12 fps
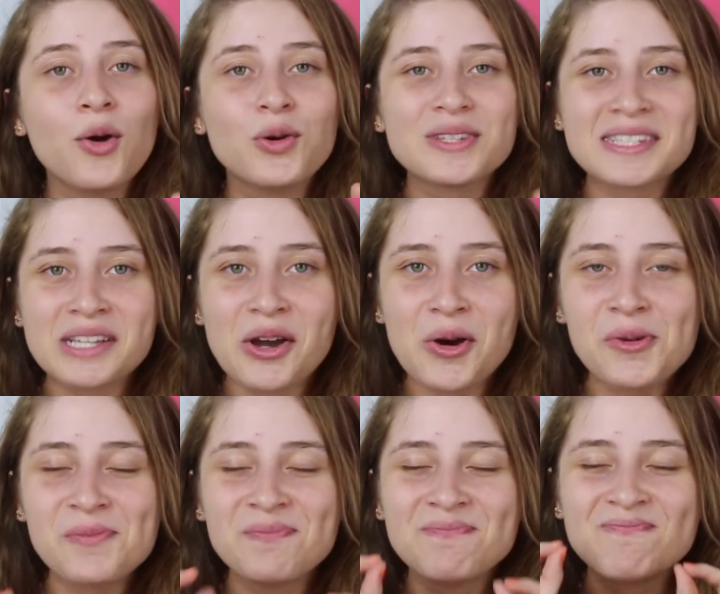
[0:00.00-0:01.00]
o
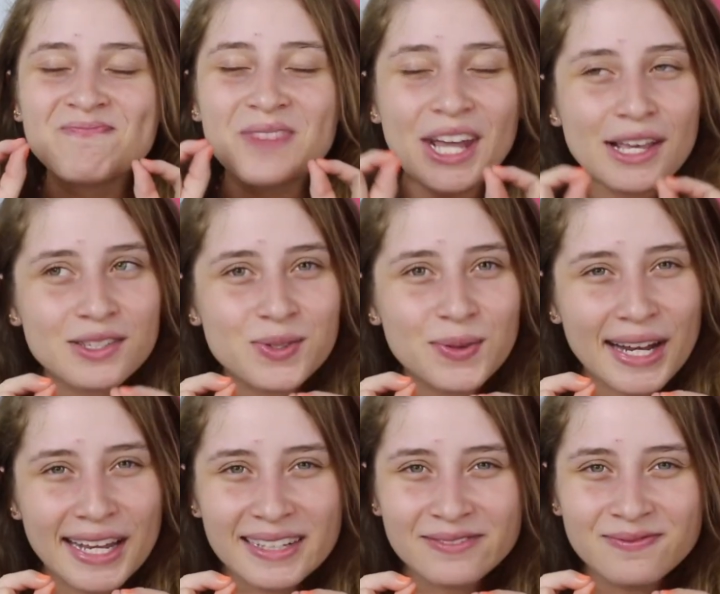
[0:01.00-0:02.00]
seu preço
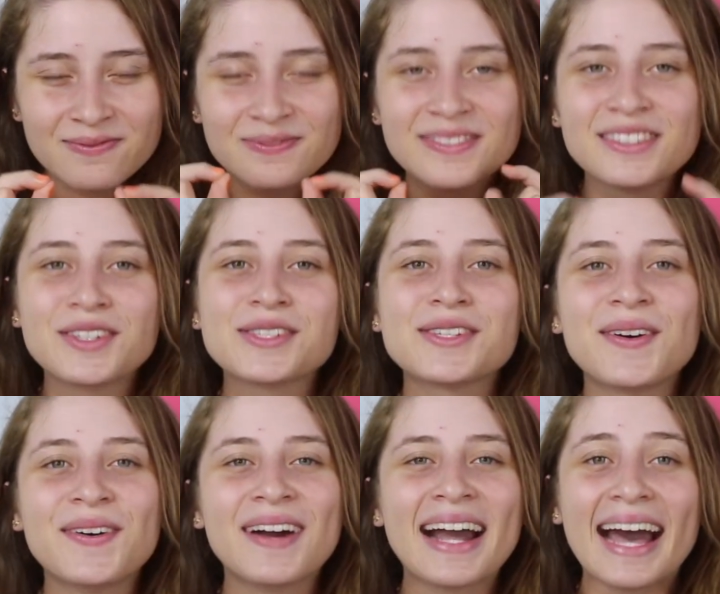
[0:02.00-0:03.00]
ali do
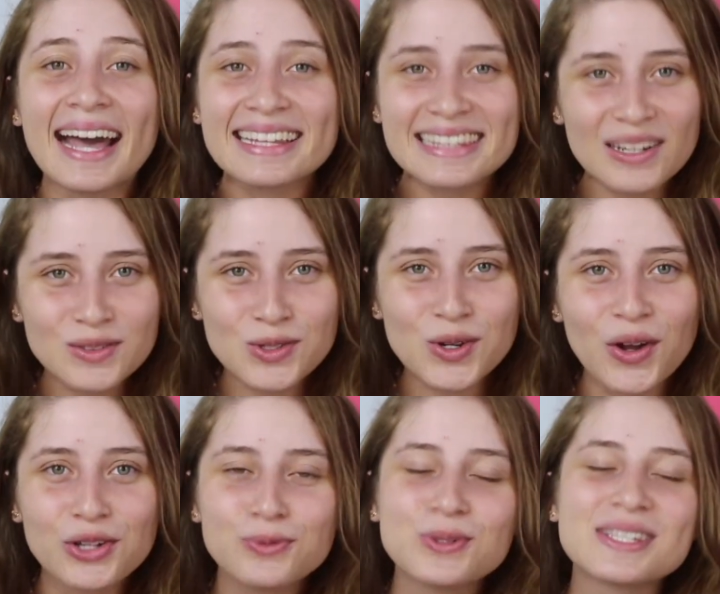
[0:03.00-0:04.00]
seu cartão de
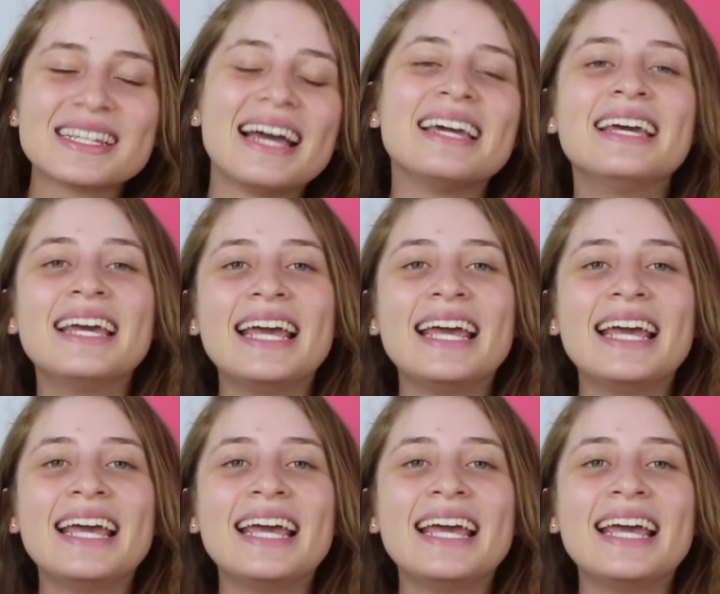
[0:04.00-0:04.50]
ônibus, né?